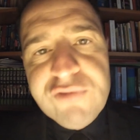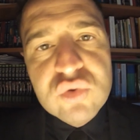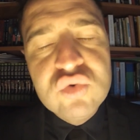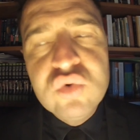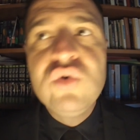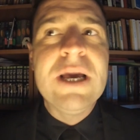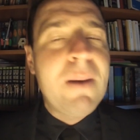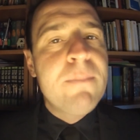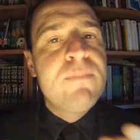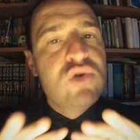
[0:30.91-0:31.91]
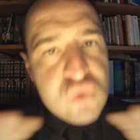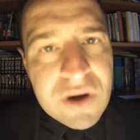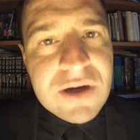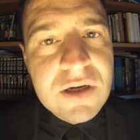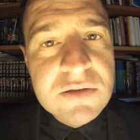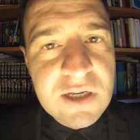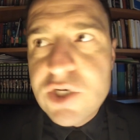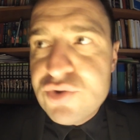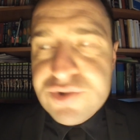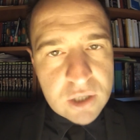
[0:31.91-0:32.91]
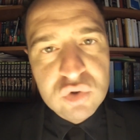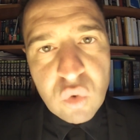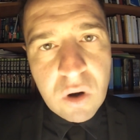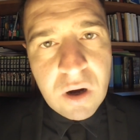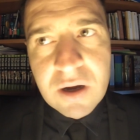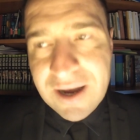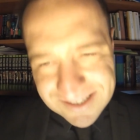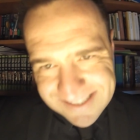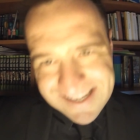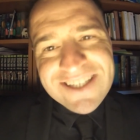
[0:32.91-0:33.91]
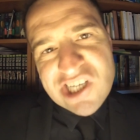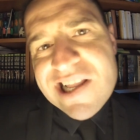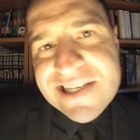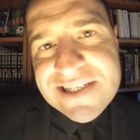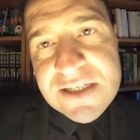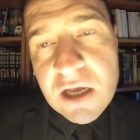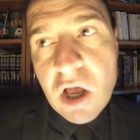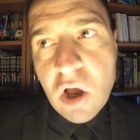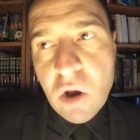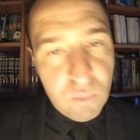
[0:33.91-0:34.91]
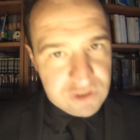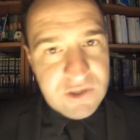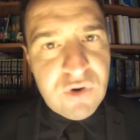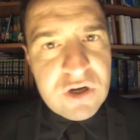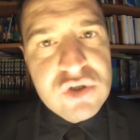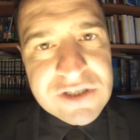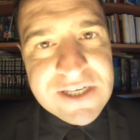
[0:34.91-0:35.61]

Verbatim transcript: Avant tout, il n'y a pas besoin d'aller jusqu'à l'E3, à Los Angeles, pour savoir ce que